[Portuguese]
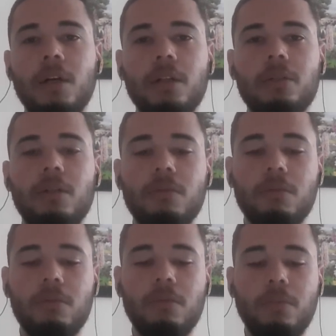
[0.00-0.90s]
Então,
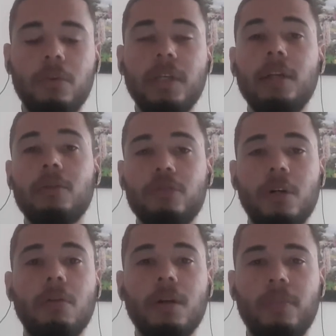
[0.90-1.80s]
por que, que não
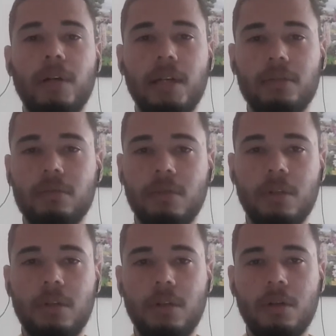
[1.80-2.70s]
jogam o campeonato?
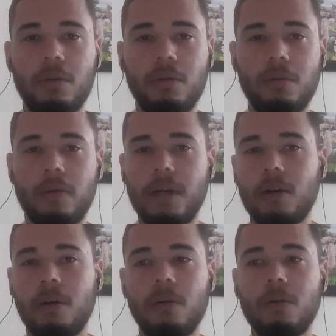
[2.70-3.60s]
Qual é,
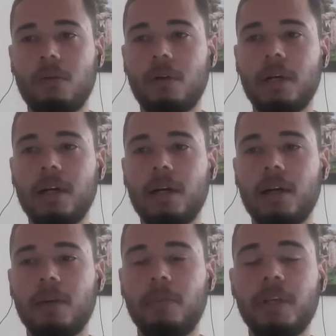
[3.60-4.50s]
qual, qual
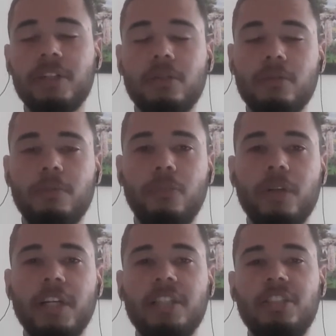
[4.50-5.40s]
é, por, que estão, por
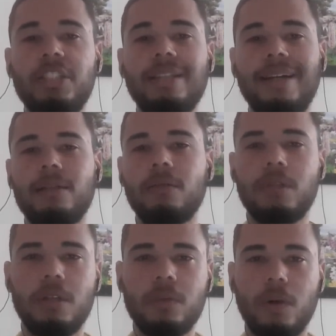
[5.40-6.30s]
que distratam
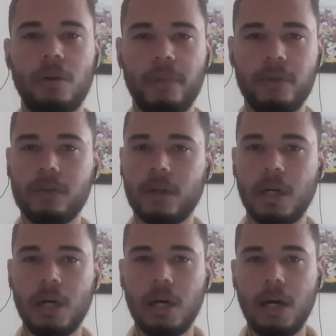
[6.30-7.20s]
tanto a Copa Ouro?
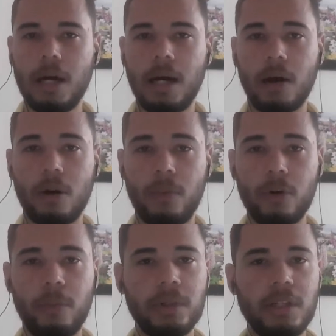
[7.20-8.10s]
A Copa
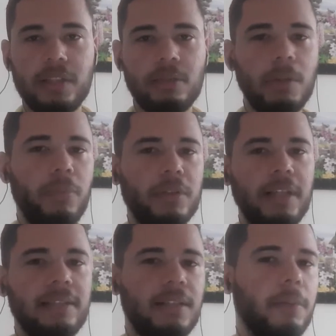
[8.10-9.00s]
Ouro poderia ser uma
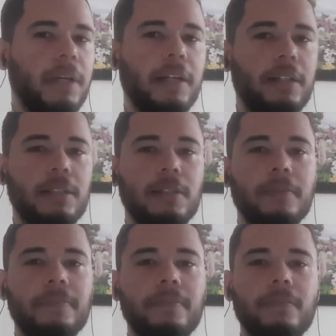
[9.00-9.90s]
potência da América ali.
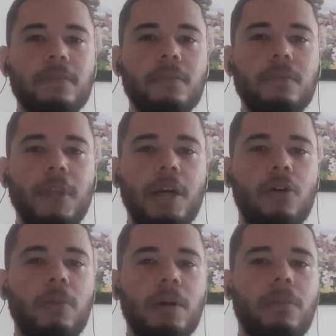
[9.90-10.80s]
Tem a
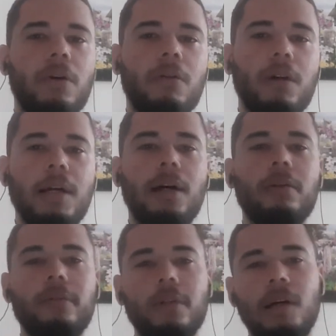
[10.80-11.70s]
Comebol,
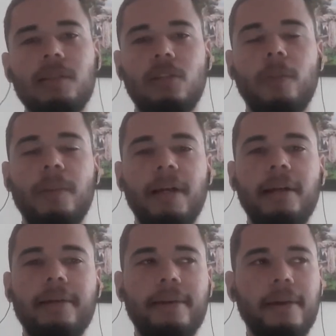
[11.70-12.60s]
claro, que organiza a Copa
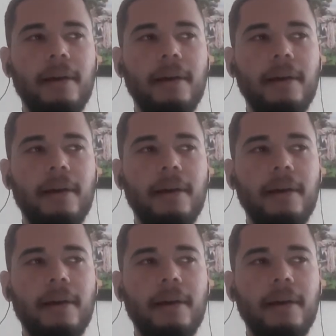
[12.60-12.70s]
América.